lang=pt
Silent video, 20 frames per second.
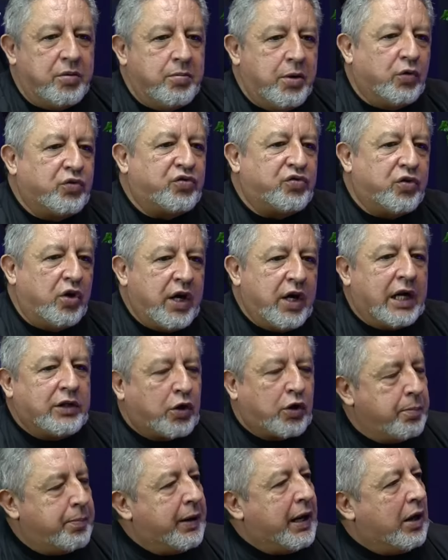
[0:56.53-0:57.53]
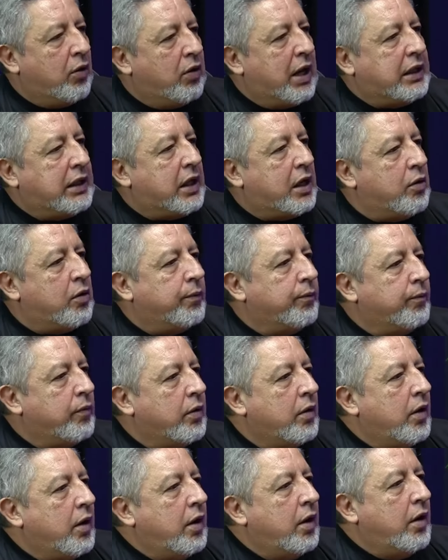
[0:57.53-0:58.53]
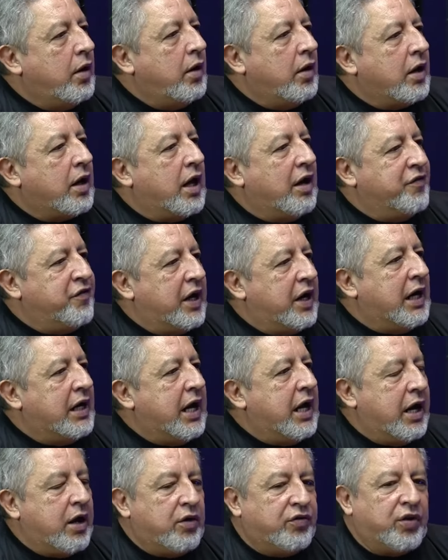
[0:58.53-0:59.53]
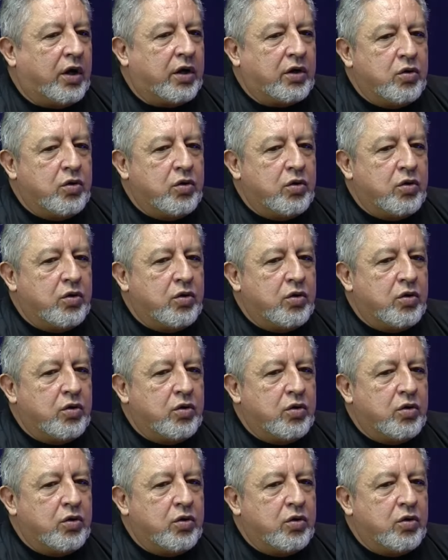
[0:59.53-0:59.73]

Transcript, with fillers: Meu sonho era atropelar um ladrão. Passar por cima dele. só que eu não